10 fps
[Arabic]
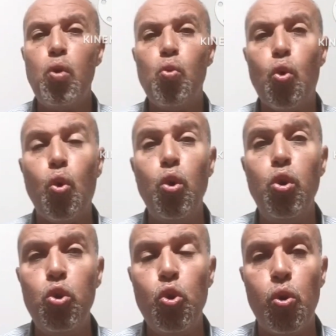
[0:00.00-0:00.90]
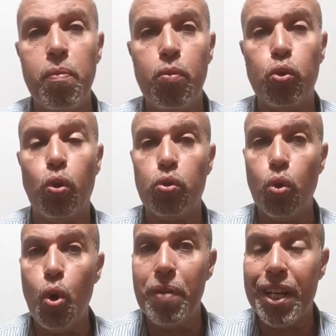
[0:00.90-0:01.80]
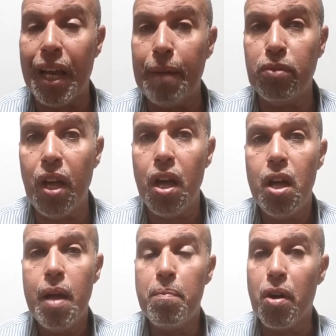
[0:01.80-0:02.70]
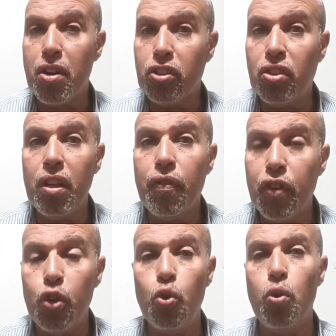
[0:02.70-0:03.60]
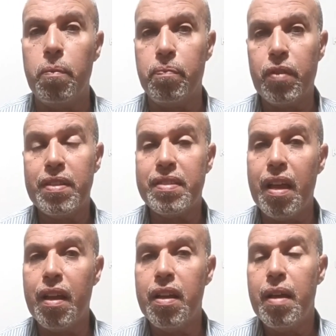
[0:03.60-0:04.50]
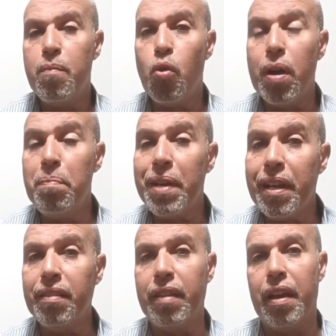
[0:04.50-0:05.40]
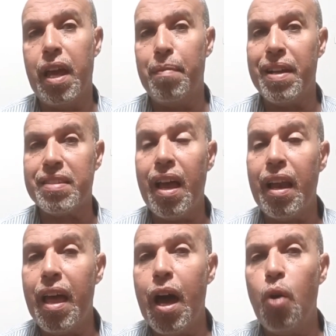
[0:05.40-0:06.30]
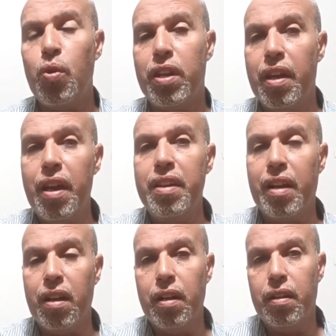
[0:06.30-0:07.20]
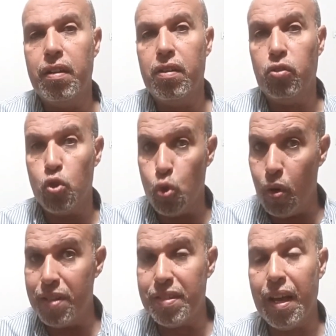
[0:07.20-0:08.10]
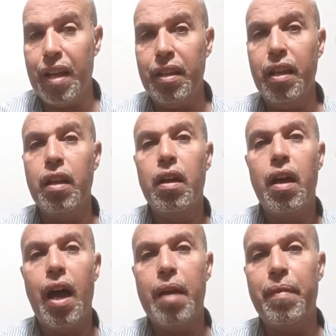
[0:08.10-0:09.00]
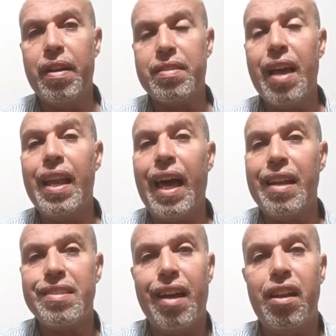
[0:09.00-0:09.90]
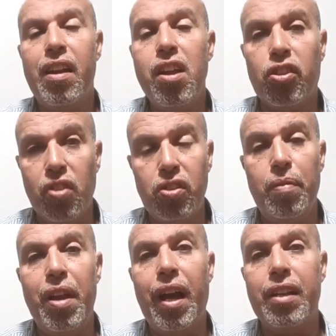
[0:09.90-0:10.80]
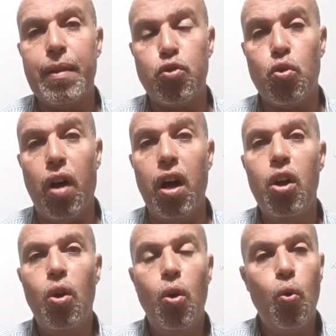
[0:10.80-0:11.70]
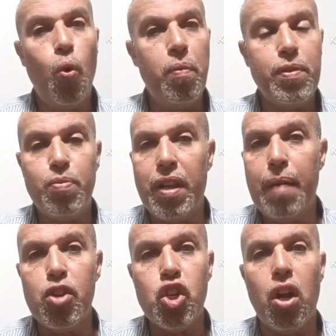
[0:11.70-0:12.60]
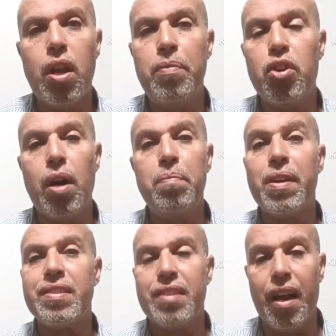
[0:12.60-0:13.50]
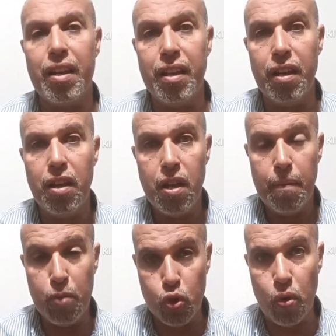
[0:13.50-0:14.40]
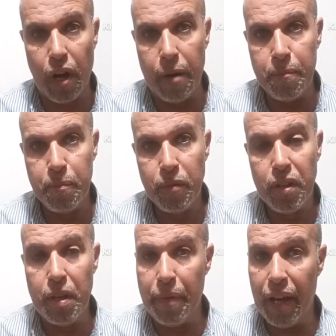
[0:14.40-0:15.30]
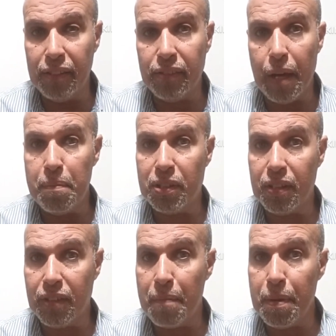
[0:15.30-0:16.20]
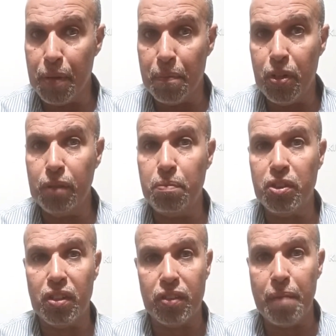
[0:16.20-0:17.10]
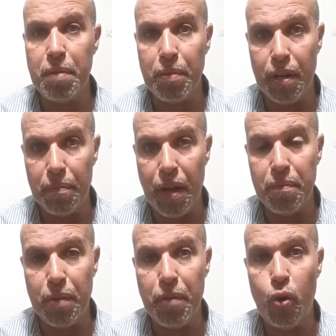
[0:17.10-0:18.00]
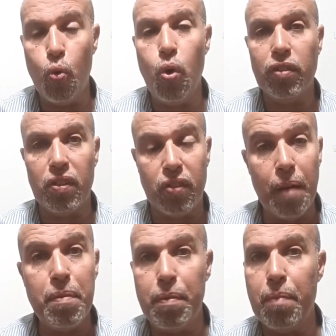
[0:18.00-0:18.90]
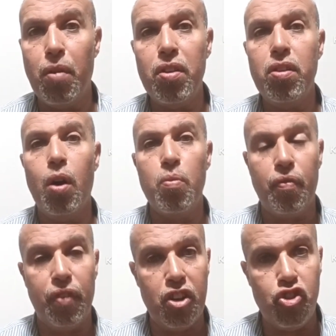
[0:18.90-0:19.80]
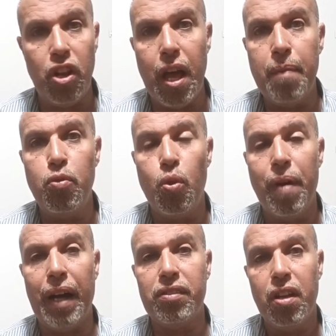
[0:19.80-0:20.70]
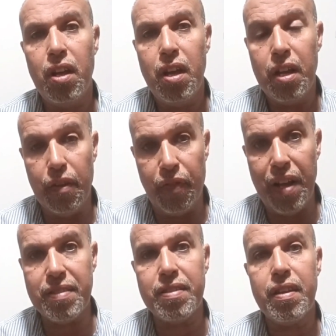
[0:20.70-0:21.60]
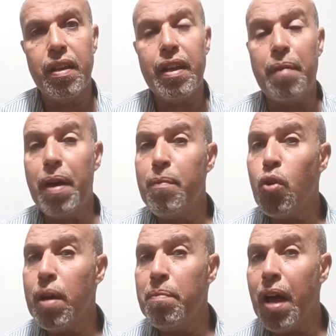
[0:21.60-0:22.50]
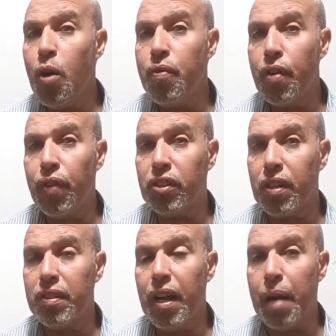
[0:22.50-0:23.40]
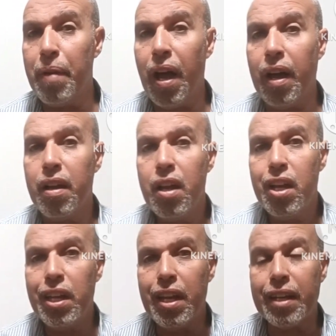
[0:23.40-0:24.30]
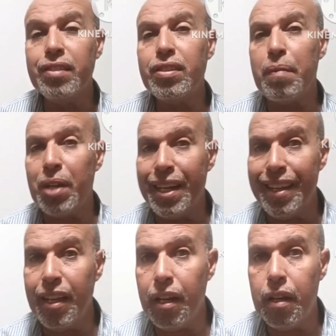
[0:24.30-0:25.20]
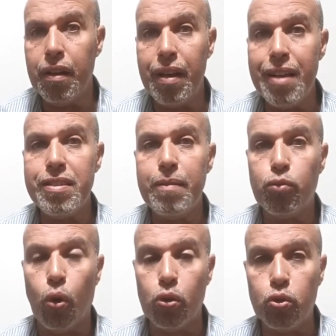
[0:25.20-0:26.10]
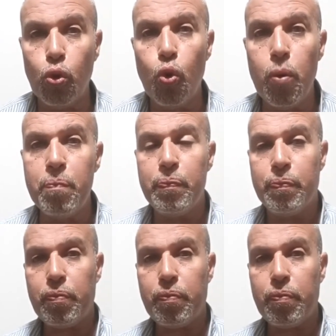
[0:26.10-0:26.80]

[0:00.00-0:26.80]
وكل يوم وتحط لهم الكلام ده مرتين في اليوم مهم جدا هيبقى سهل قوي ان هي تزق الزغاليل هيبقى سهل على الزغاليل ان هي تهضم الاكل ده بسرعه وبسم الله ما شاء الله بيكبر الزغاليل بسرعه يبقى انت بتهتم بالبيض بتهتم بالمنقوع تهتم بالميه والفلاجيل قبل وبعد الفأس كمان مهم قوي في الفتره دي يا جماعه انك انت بالليل لازم تحط لهم